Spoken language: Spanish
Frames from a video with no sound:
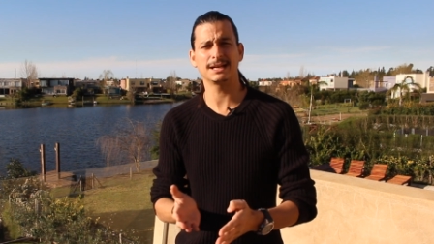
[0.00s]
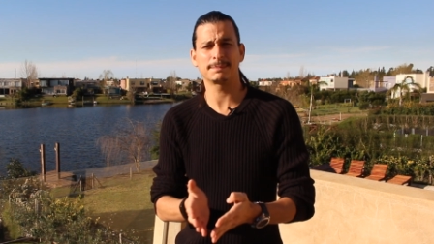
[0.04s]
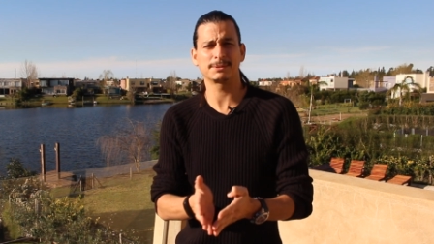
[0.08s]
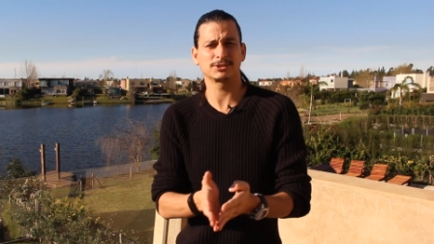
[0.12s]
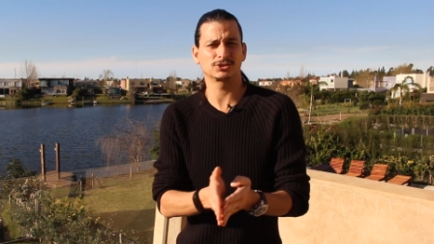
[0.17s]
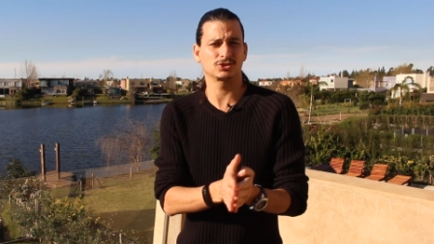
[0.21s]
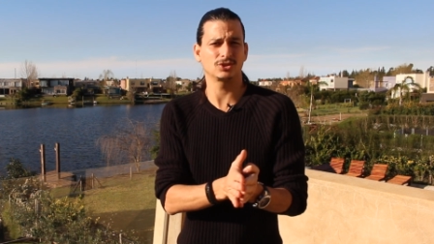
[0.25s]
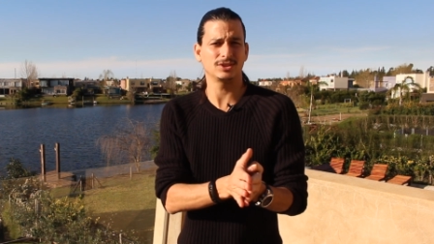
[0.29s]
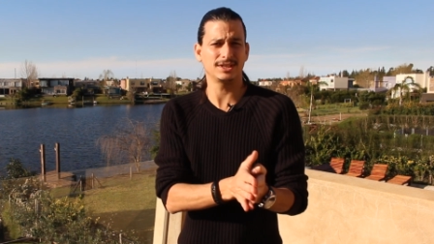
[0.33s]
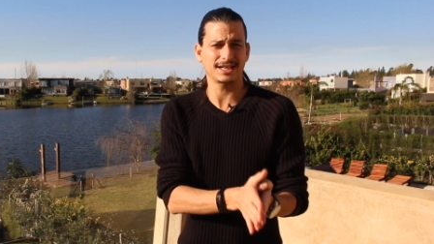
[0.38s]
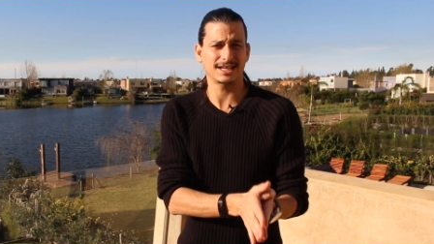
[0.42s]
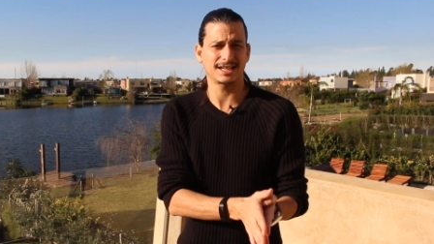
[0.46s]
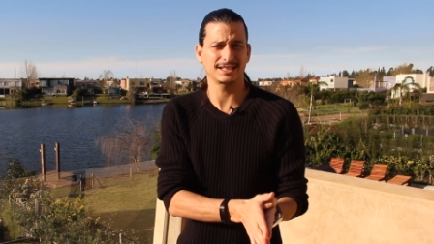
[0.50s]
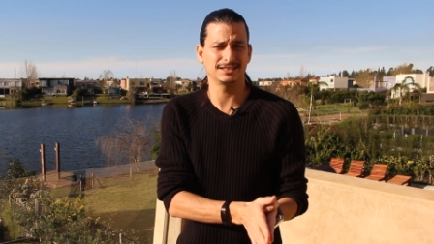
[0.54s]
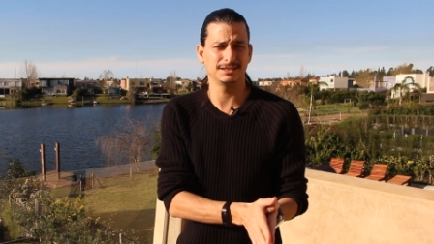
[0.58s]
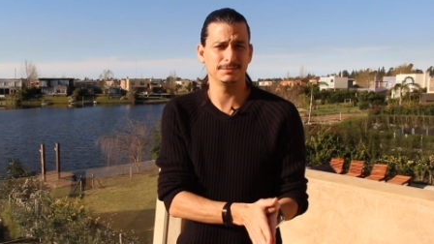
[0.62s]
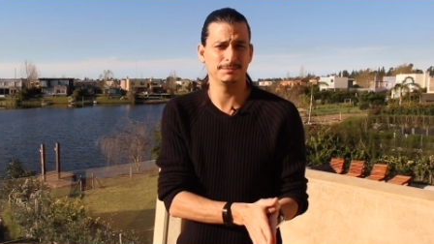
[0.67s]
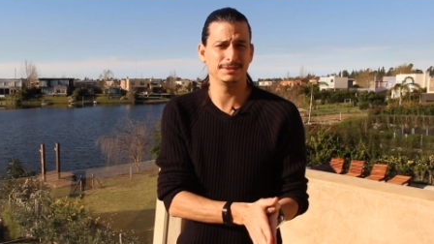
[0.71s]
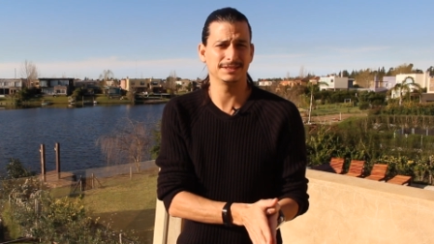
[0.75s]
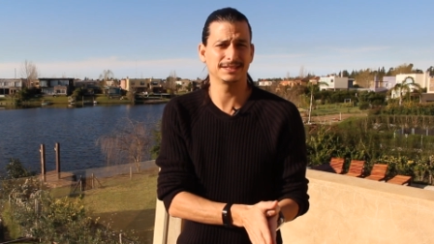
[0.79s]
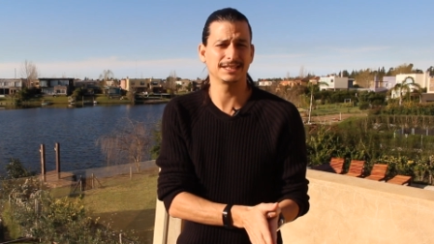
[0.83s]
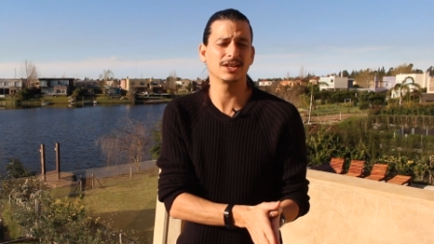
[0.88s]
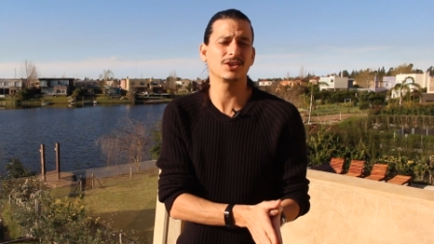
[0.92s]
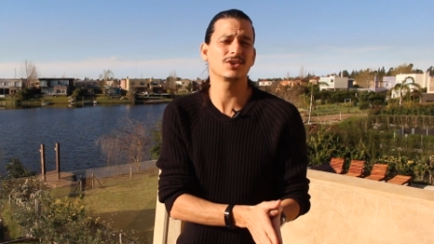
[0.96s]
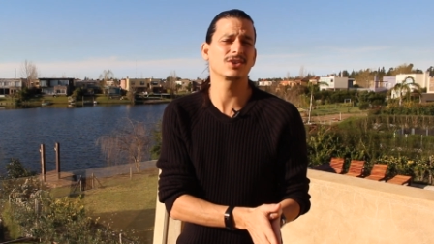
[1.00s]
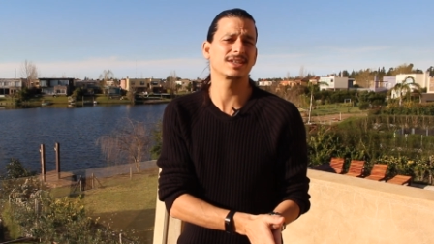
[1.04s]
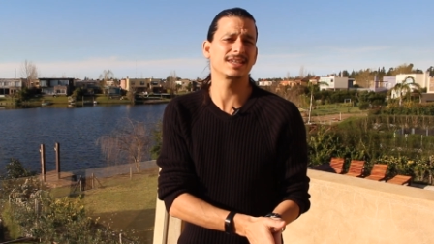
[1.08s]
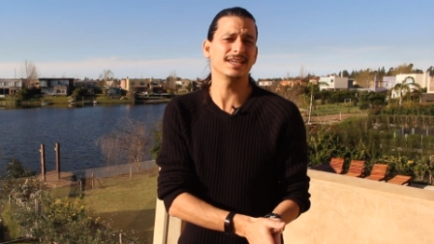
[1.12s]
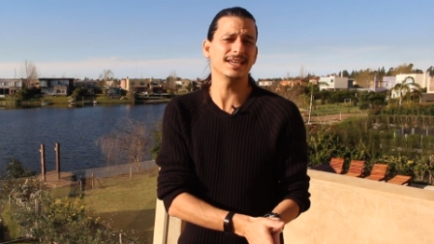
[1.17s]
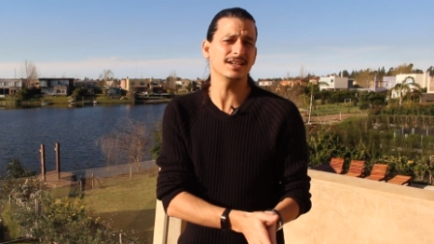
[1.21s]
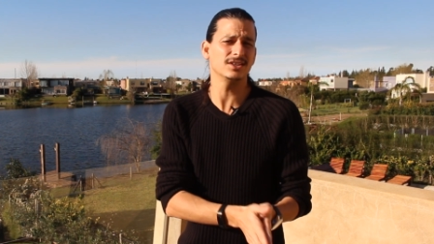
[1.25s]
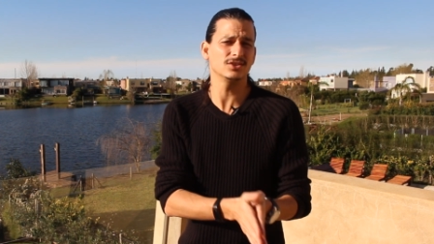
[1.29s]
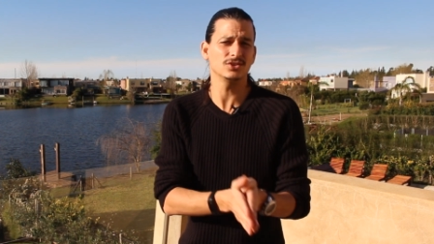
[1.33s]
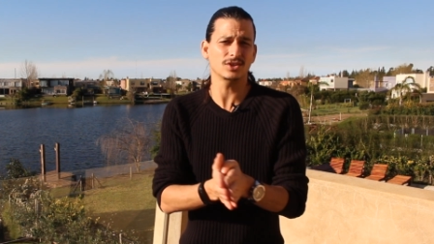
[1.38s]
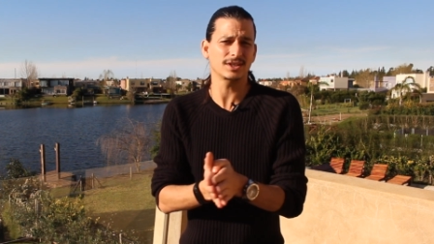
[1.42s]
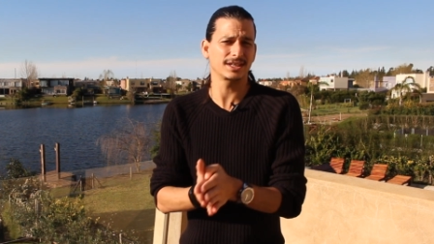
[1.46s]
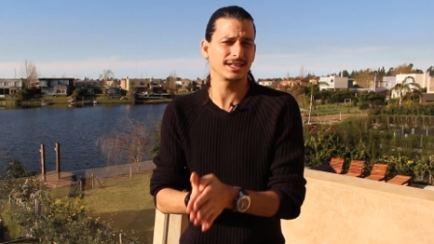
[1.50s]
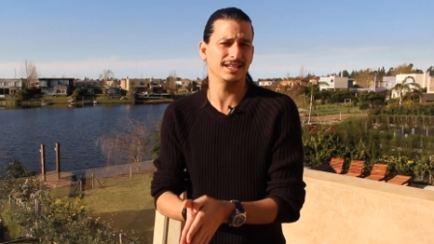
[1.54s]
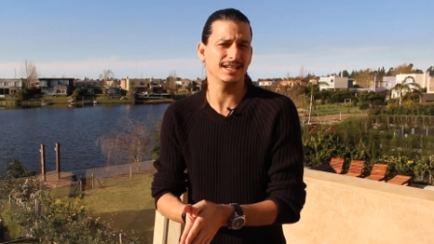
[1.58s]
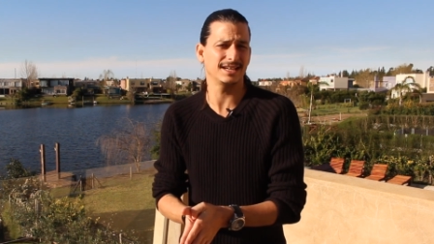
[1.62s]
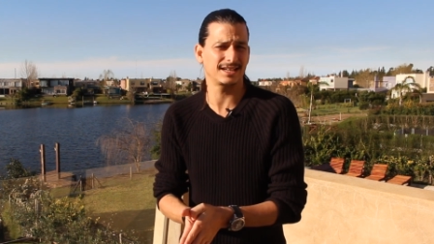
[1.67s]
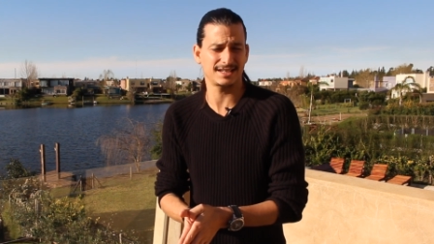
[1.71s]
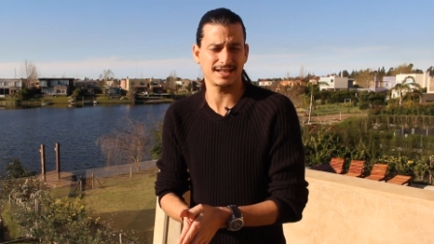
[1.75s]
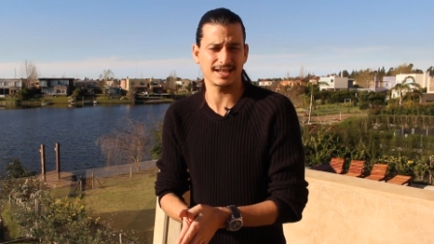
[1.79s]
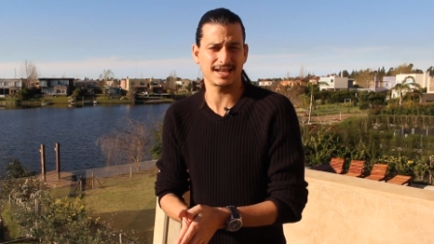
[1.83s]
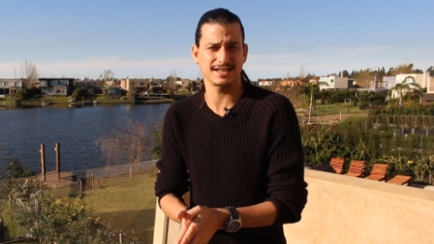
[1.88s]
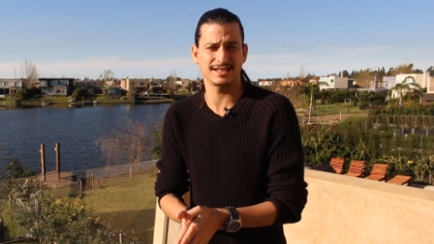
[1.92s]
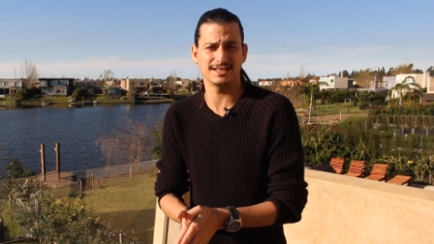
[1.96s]
la persona que has invitado quiere o no quiere
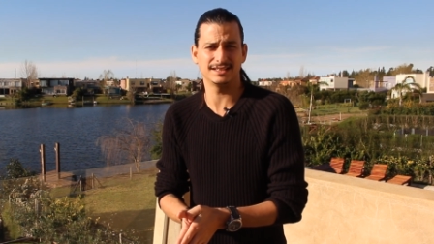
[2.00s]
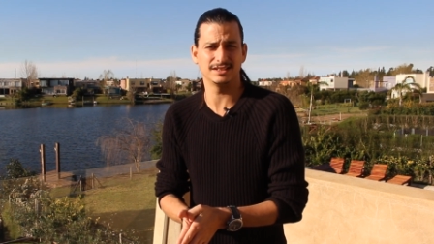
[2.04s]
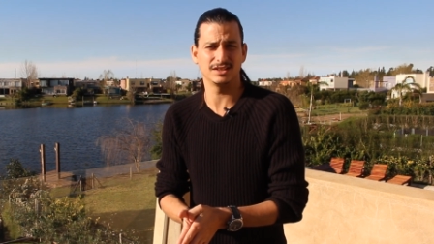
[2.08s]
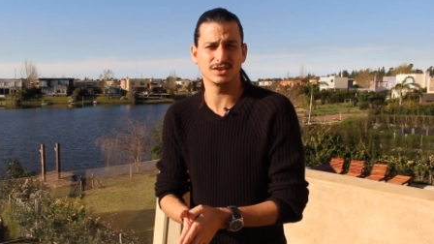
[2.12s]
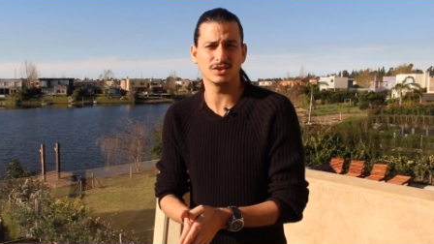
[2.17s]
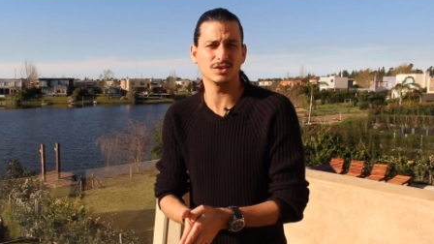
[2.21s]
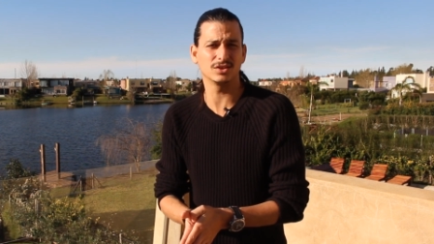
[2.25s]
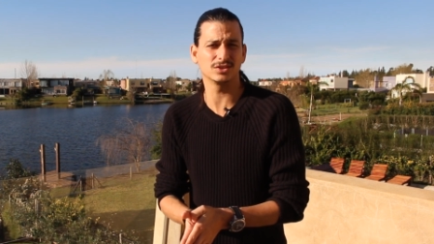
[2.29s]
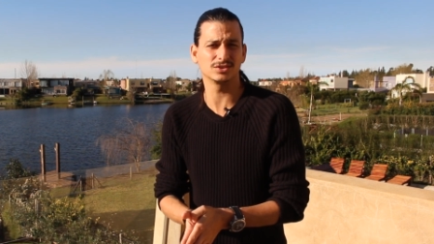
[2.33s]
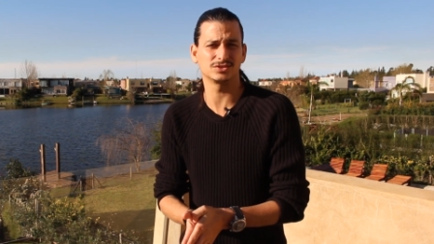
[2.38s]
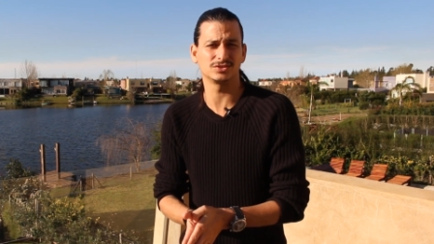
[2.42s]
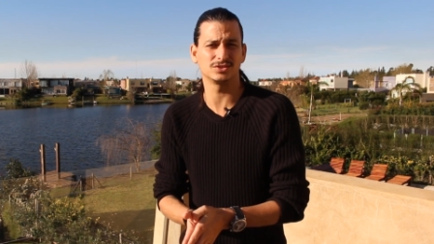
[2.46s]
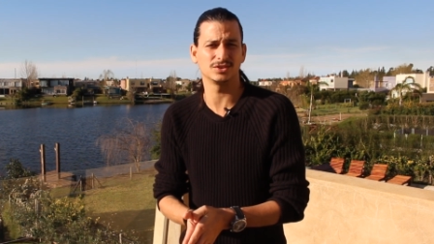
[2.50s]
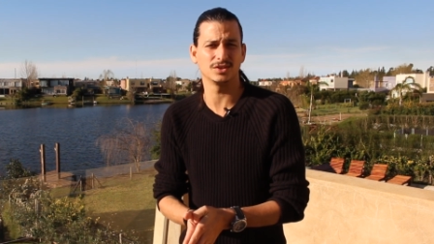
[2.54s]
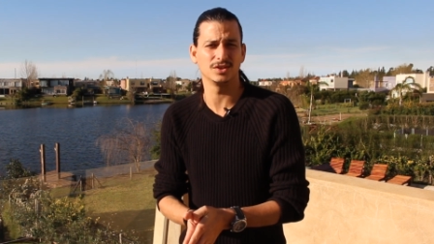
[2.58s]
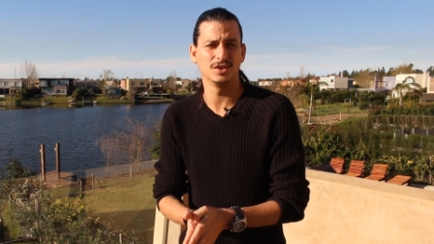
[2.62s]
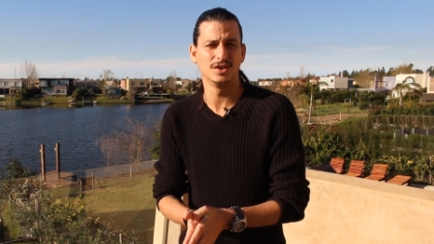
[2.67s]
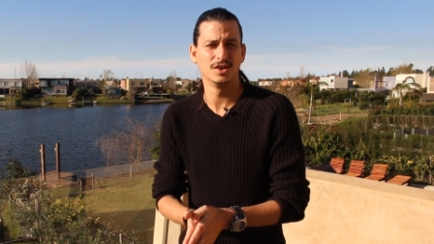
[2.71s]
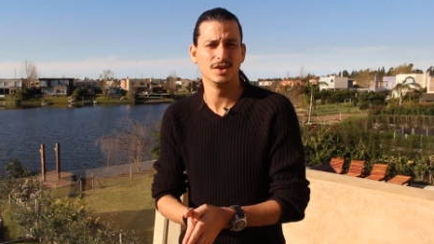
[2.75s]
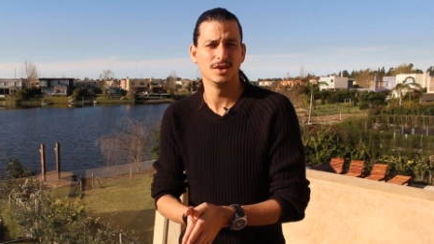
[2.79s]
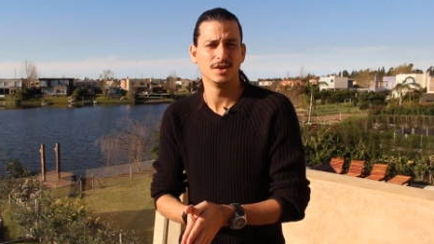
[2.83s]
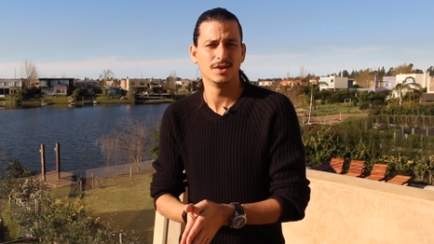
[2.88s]
arrancar el negocio,